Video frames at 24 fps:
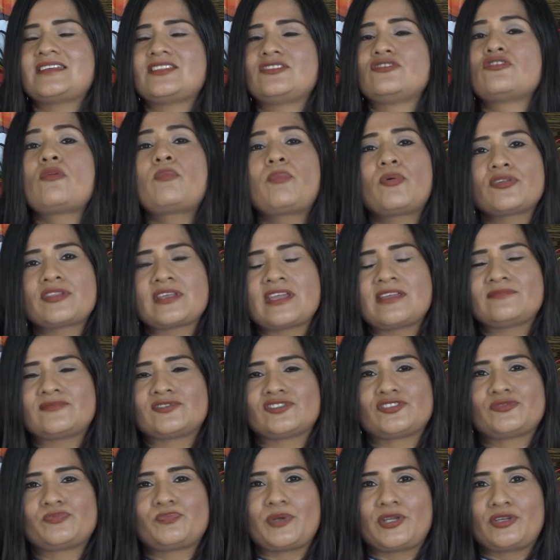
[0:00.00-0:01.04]
no
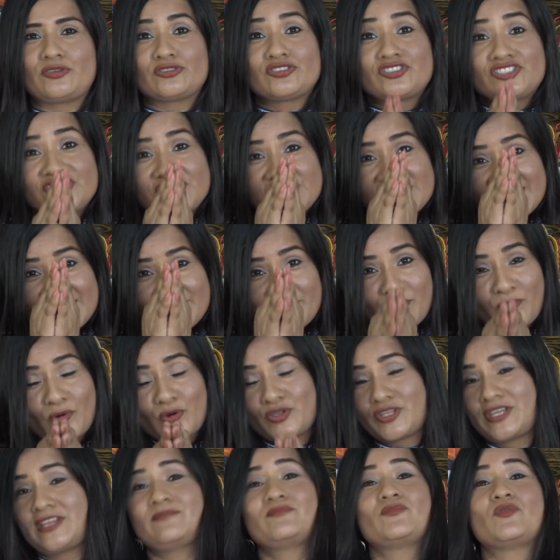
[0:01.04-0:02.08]
podemos, pero sí
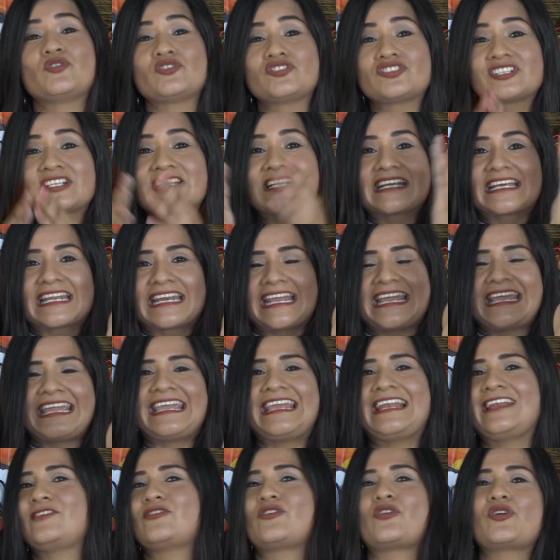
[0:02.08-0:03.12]
podemos.
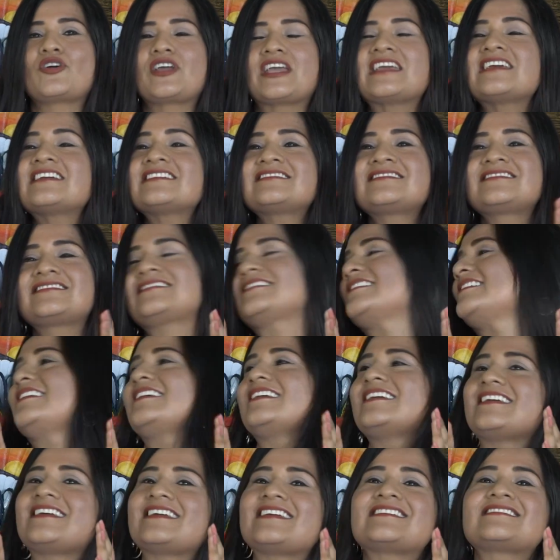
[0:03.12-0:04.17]
Créelo.
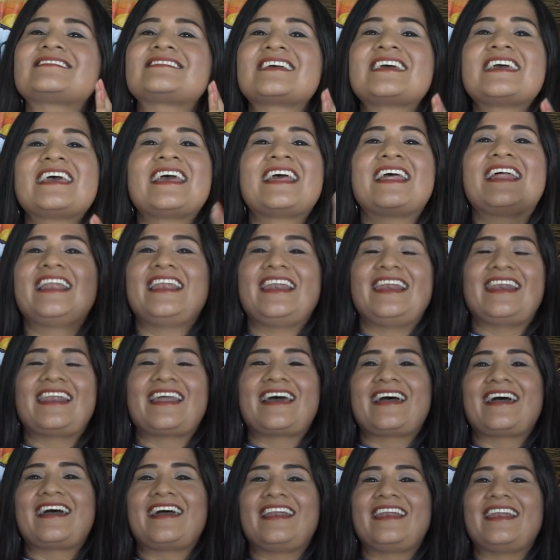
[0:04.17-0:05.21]
Ese es
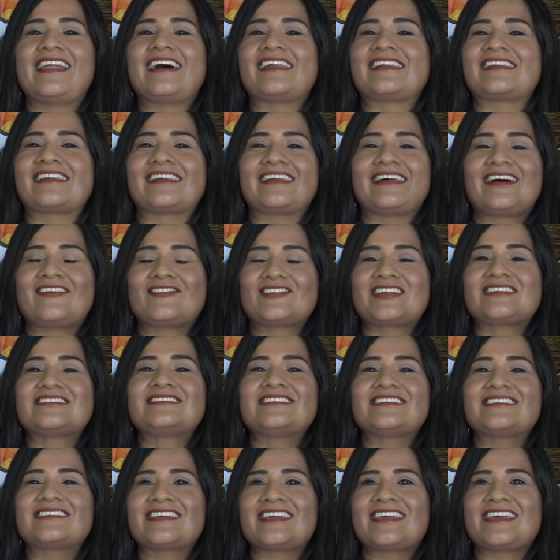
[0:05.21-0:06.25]
ahora
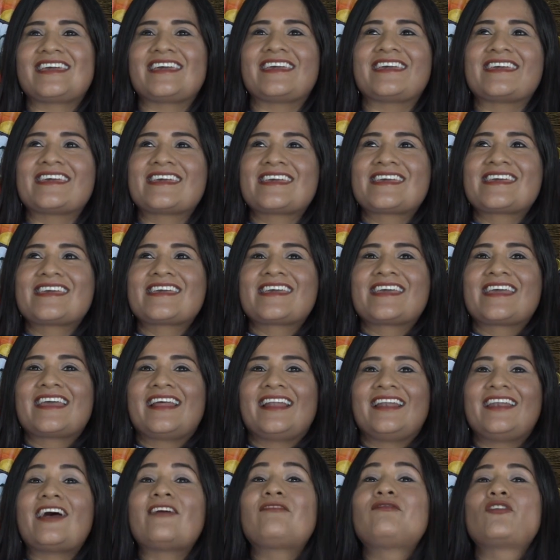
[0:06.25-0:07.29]
sí que
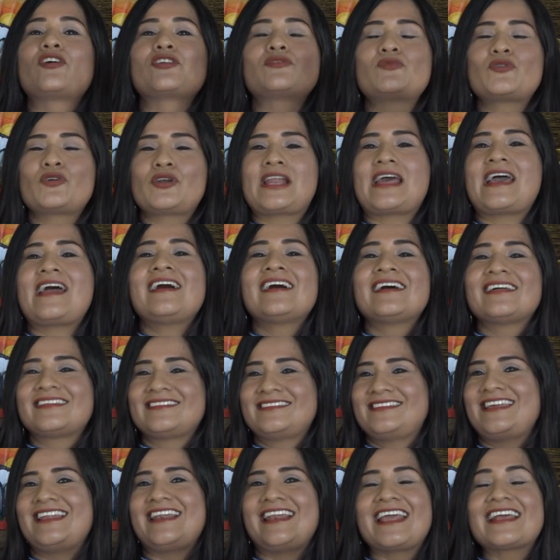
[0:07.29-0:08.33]
la fórmula
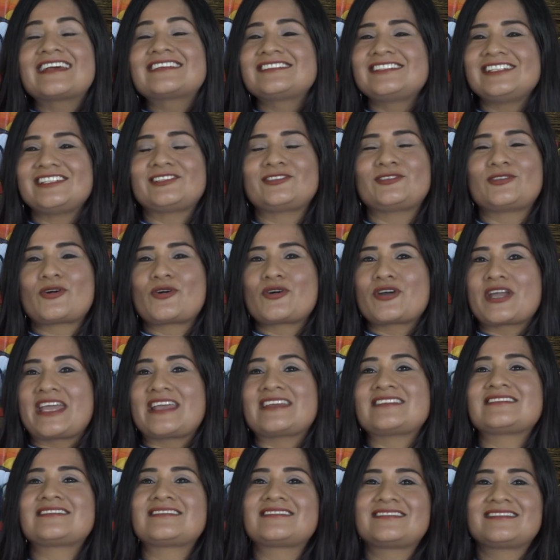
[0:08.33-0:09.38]
del éxito
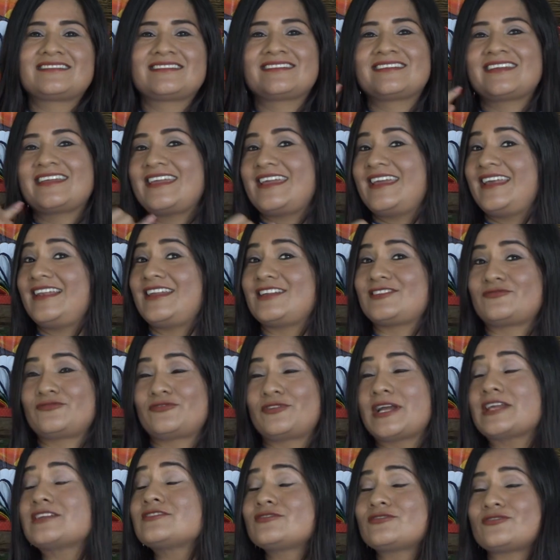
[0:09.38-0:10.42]
es el
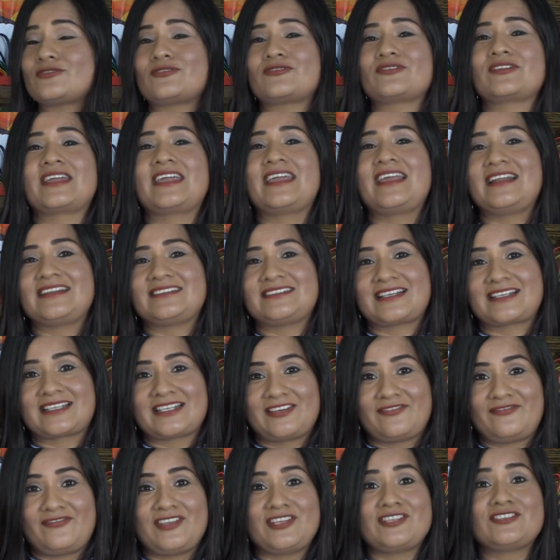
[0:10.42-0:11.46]
esfuerzo, el
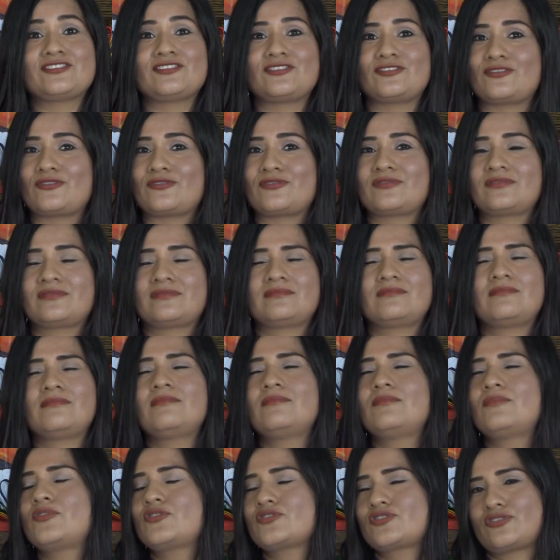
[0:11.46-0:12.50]
sacrificio,
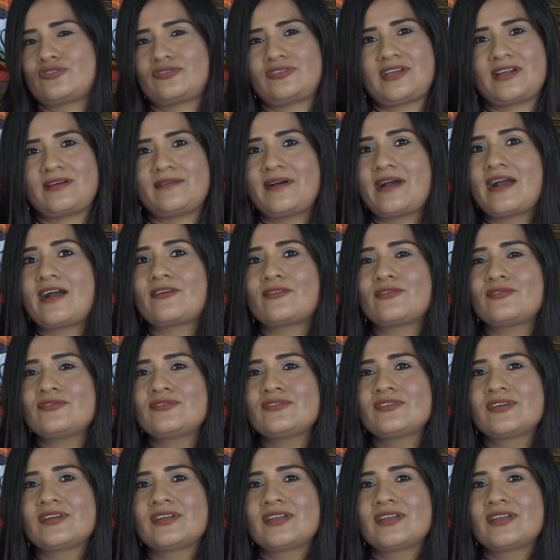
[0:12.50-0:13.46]
mucho trabajo